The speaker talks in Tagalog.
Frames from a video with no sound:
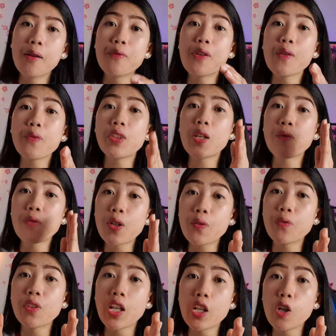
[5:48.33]

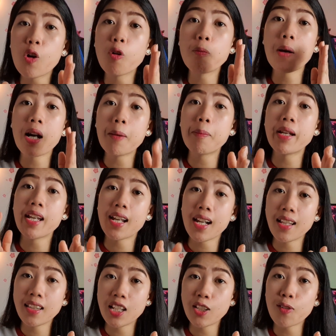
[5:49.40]
50-50 yung mga
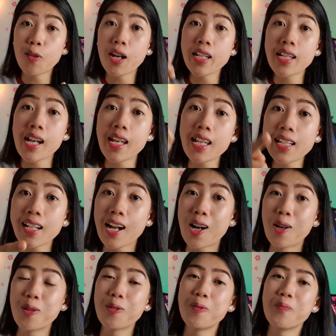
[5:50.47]
bayaran dito. Kaya
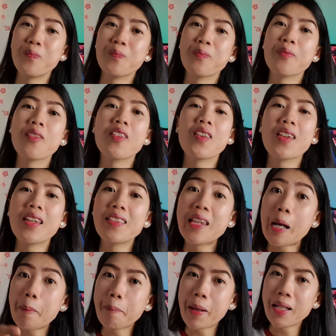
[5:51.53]
ikaw,
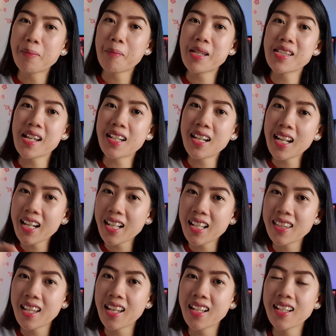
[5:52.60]
dapat may sarili ka
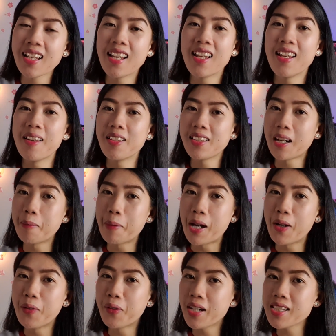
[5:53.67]
ding
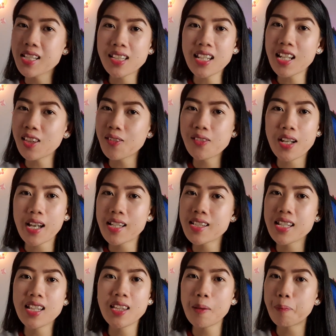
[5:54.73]
trabaho. Kasi dito guys,
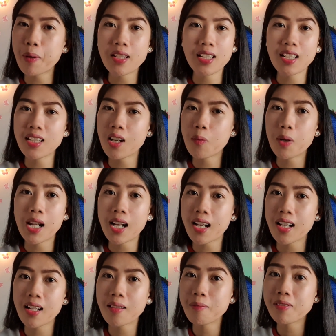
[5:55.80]
hindi pwede na wala
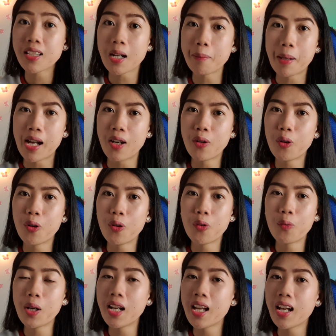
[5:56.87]
kang trabaho.
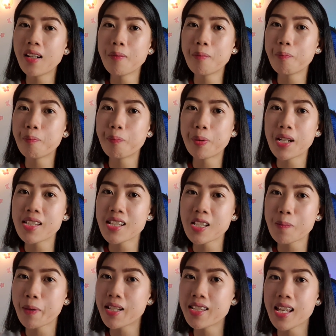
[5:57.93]
Walang
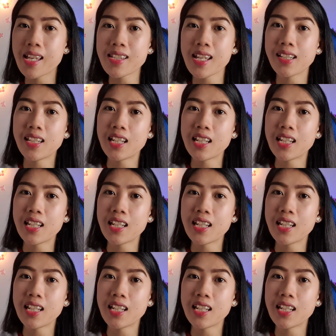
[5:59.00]
princess-prinsesa